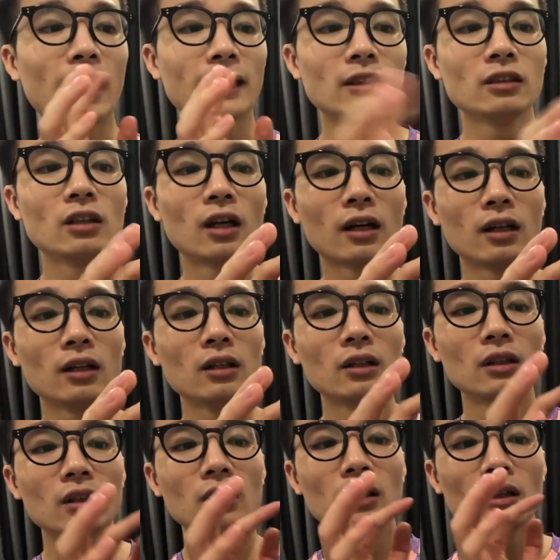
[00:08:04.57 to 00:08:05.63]
ảnh hưởng
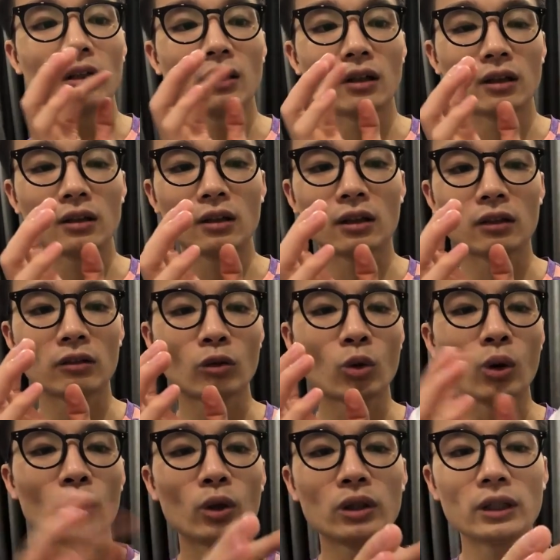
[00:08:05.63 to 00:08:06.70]

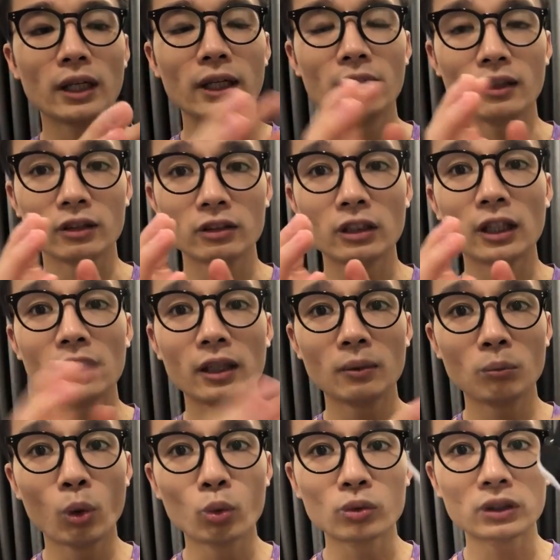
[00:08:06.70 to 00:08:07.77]
của đôi giày dẫn
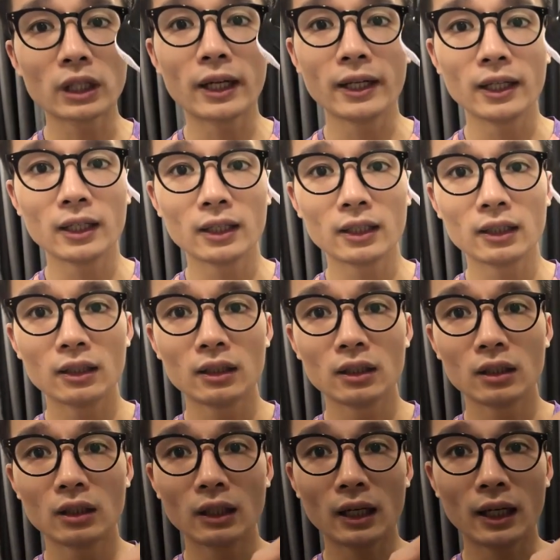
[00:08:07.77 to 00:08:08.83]
đến bục giày
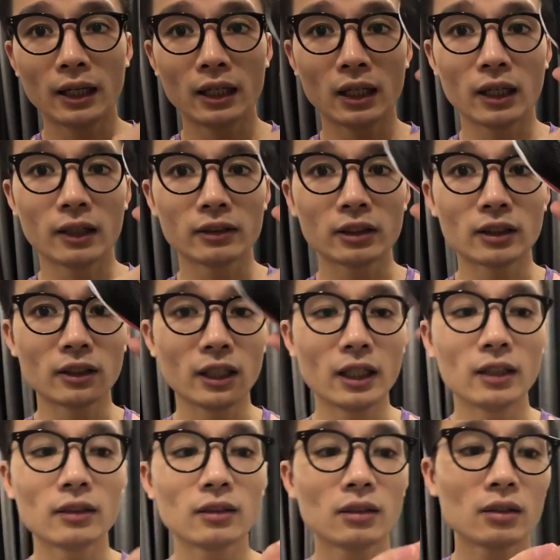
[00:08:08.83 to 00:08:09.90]
hay là dẫn
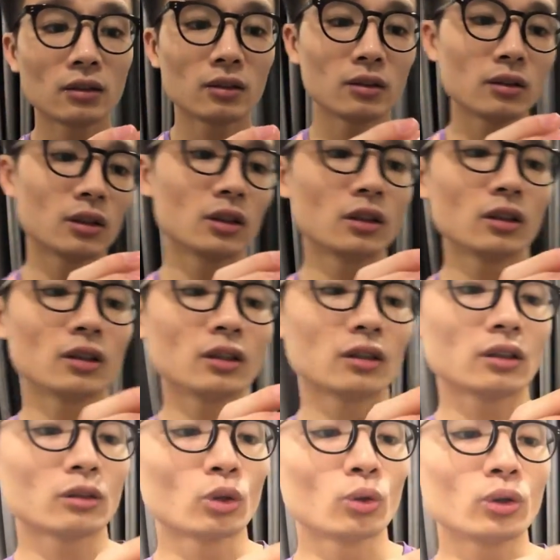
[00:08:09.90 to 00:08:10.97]
đến ờ,
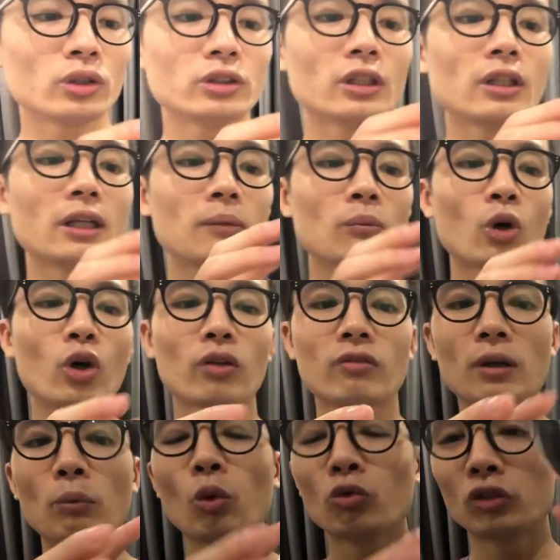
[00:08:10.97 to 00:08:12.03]
đúng rồi dẫn đến mòn
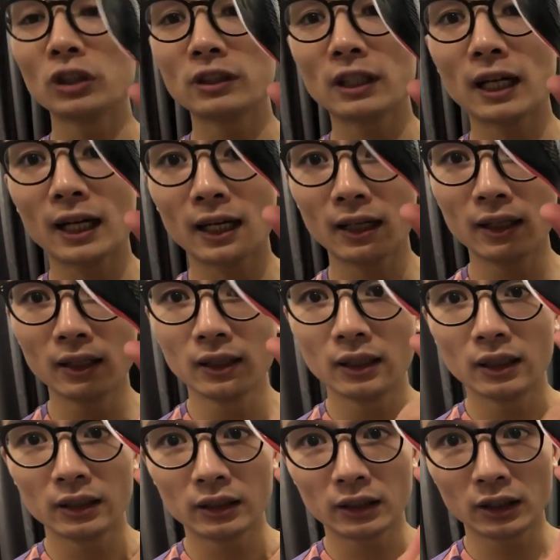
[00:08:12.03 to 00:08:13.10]
và bục phần da
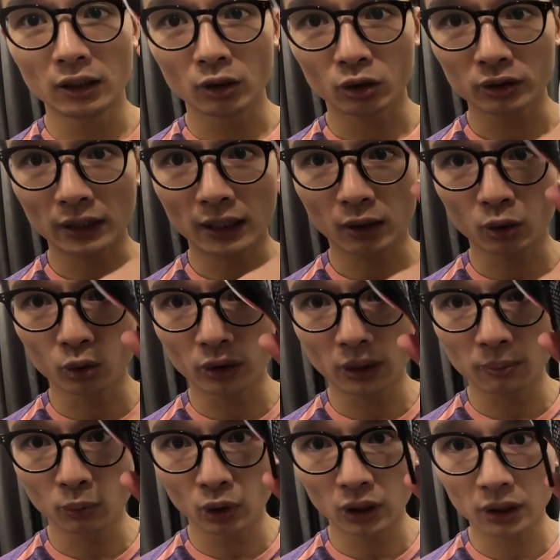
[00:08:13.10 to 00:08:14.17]
thì nó gia cố
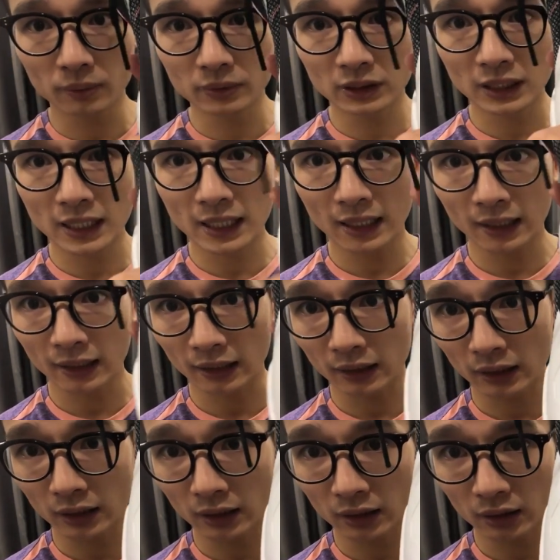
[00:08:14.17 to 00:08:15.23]
thêm một lớp da
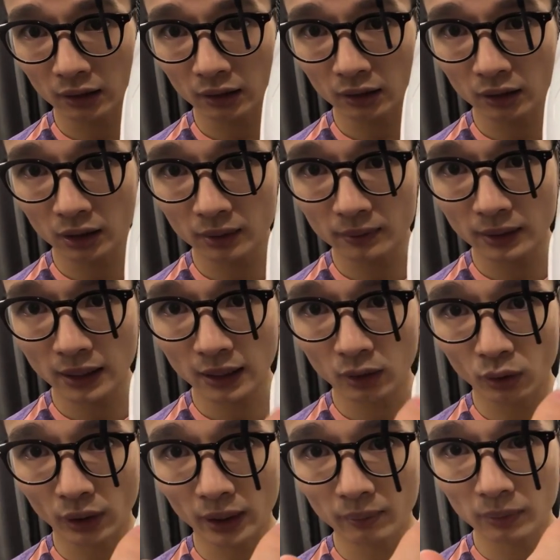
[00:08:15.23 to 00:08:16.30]
đây lớp da
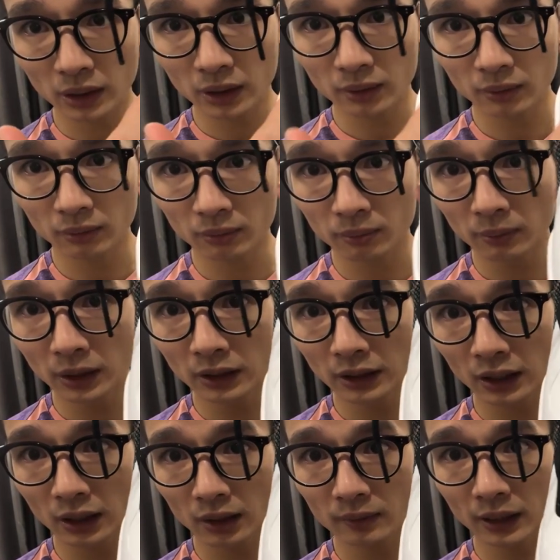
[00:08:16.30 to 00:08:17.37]
nó ép lên bên
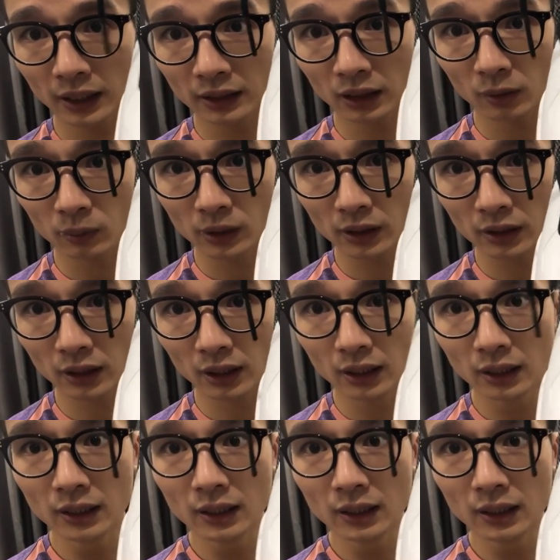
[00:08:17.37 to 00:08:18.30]
trên lớp da trong này nữa